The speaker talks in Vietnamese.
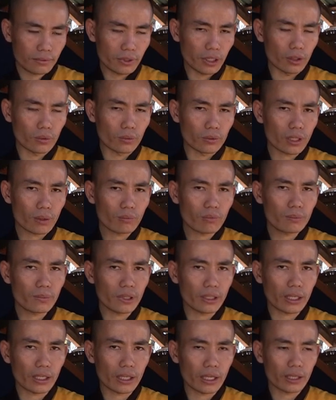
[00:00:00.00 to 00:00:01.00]
chuyện cuộc sống của
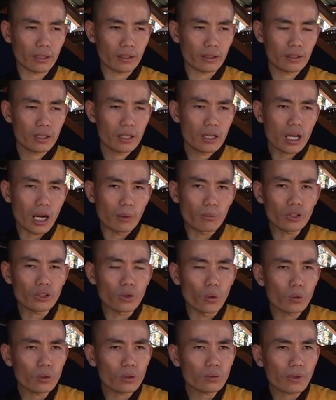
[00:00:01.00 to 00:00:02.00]
mình hàng ngày đó không có
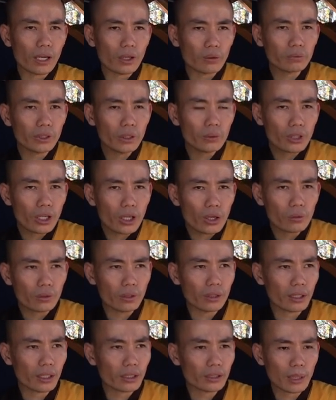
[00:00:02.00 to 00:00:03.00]
đủ lúc nào nó cũng thiếu thiếu
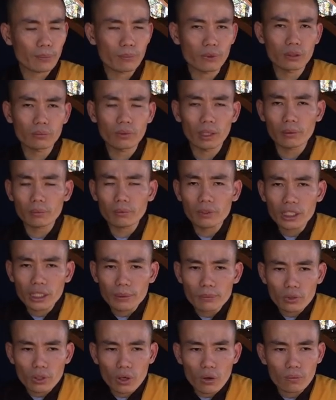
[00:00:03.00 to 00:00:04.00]
thành ra cái tâm mình lúc nào nó cũng
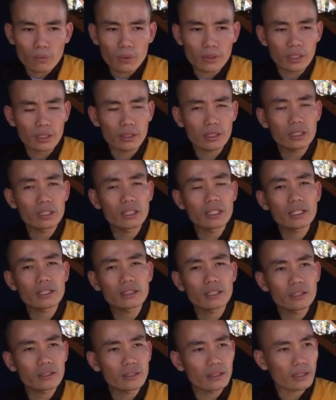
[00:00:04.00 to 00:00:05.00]
khiêm tốn bởi vì đi ăn
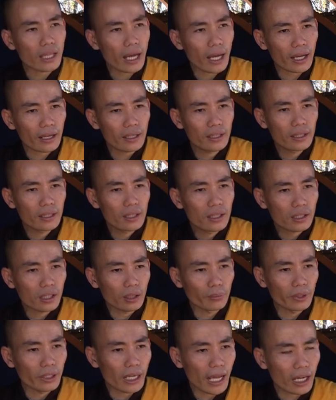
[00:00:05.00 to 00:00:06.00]
xin người ta
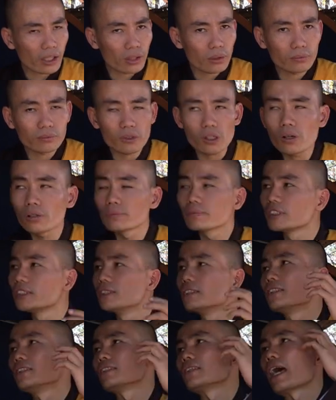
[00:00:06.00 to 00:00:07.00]
còn mình ăn vô ô
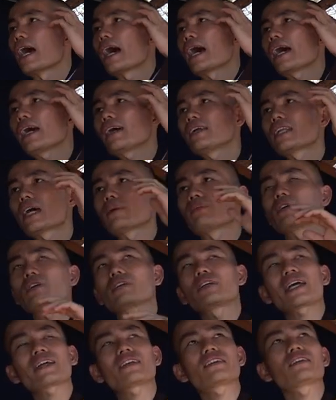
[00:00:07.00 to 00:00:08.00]
đã nằm cái
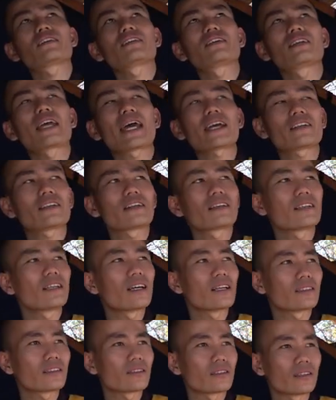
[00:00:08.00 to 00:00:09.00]
gác chân, gác chân
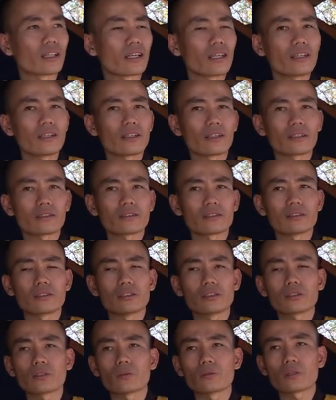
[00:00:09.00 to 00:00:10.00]
lên là thể hiện cái sự
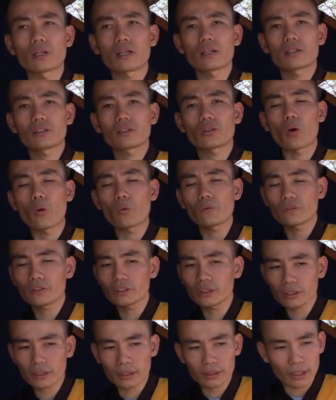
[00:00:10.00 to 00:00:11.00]
hưởng thụ đó tổn
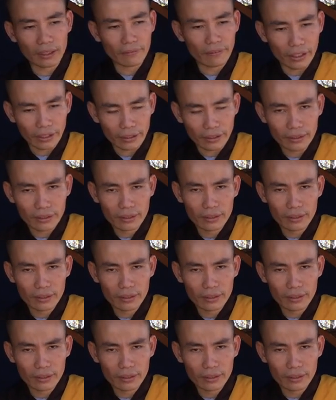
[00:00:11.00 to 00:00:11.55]
phước là vậy